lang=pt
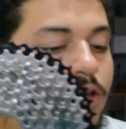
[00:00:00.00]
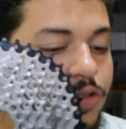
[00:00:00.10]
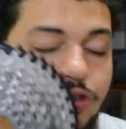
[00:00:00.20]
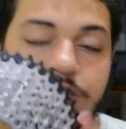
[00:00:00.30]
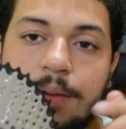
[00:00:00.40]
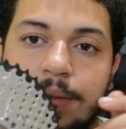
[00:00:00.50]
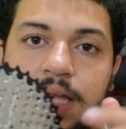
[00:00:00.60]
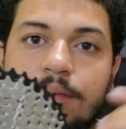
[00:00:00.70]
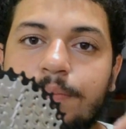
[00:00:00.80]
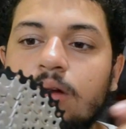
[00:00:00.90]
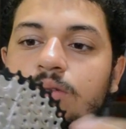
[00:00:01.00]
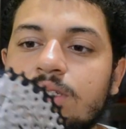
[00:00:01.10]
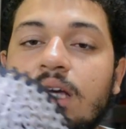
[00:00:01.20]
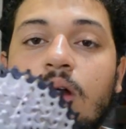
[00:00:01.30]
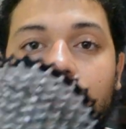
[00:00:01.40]
Justamente pelo
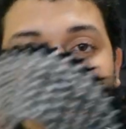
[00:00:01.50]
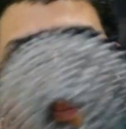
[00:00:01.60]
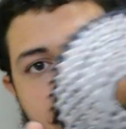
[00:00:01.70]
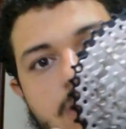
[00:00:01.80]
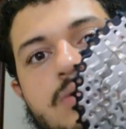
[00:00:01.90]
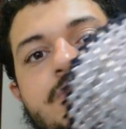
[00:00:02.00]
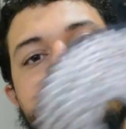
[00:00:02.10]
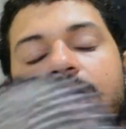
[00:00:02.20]
escalonamento.